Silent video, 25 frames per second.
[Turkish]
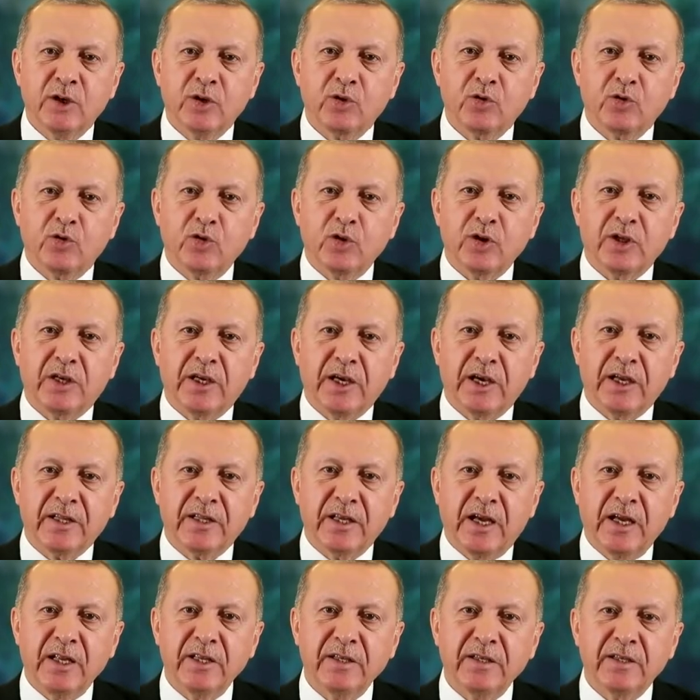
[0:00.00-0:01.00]

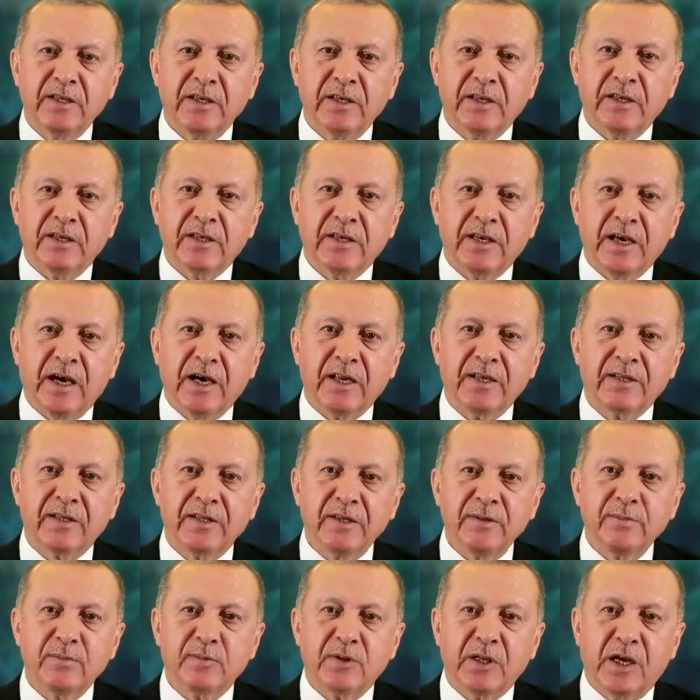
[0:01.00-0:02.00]
Türkiye'den
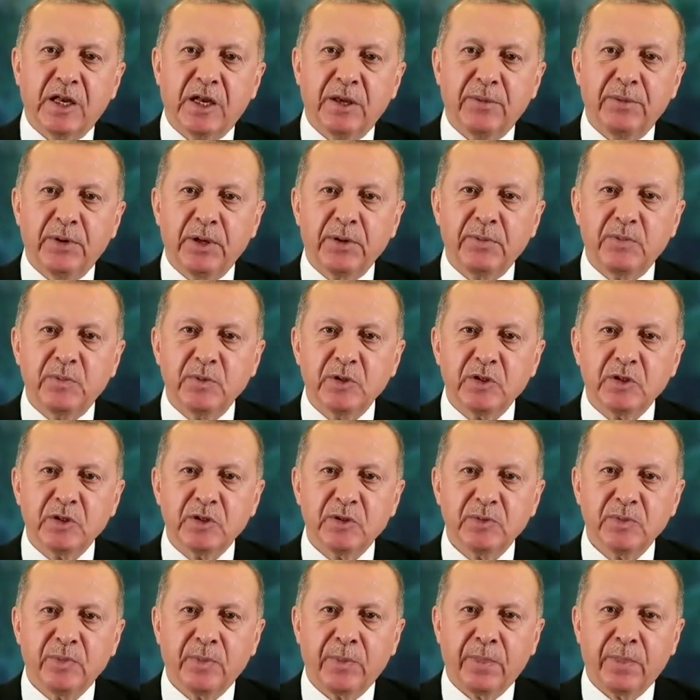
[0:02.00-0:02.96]
yardım talep etmiş.